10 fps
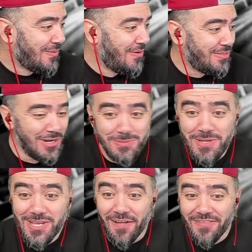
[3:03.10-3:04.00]
Gördünüz mü?
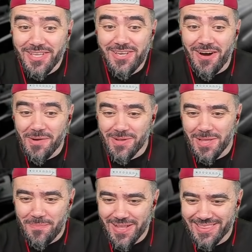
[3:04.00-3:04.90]
Yandaki araba
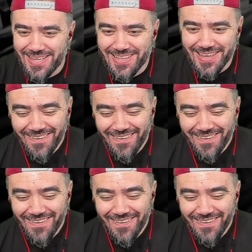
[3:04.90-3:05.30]
da patladı.